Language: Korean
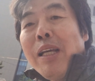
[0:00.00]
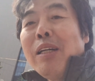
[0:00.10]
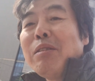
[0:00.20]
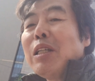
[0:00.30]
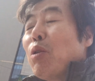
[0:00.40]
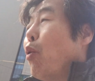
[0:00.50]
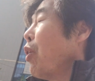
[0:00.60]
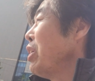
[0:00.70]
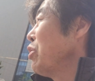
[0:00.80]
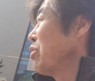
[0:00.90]
그래서 제가 또
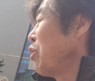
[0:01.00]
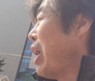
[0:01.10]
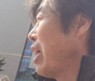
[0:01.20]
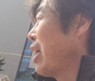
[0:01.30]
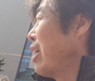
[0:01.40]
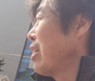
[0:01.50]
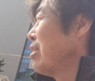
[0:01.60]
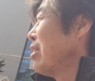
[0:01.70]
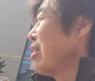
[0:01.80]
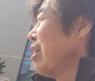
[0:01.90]
공개적으로 또 하나 가르쳐
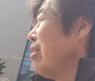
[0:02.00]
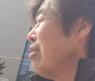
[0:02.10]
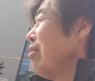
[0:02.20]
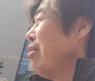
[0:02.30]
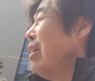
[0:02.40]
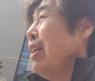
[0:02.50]
드릴게요.